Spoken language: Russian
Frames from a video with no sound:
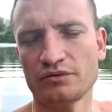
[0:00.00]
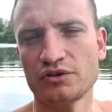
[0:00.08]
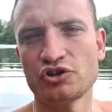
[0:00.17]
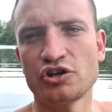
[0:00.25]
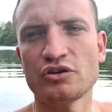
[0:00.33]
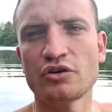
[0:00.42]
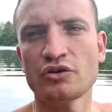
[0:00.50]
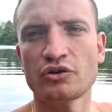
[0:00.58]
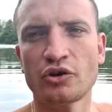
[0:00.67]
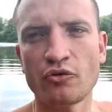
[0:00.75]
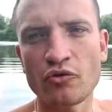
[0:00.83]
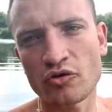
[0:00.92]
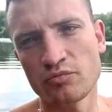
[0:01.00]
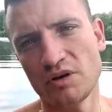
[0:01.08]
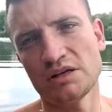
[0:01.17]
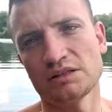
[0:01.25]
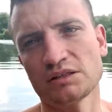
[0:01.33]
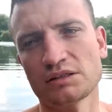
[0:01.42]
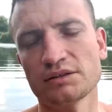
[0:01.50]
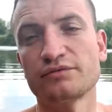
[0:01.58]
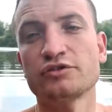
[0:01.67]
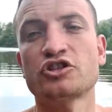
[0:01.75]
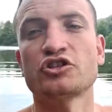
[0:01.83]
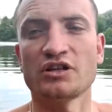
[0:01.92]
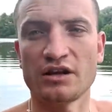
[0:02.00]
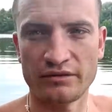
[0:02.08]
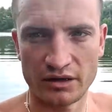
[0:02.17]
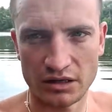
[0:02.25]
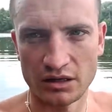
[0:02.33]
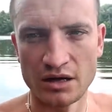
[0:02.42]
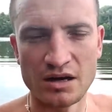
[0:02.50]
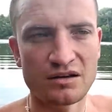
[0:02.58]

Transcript: В течение трех месяцев человек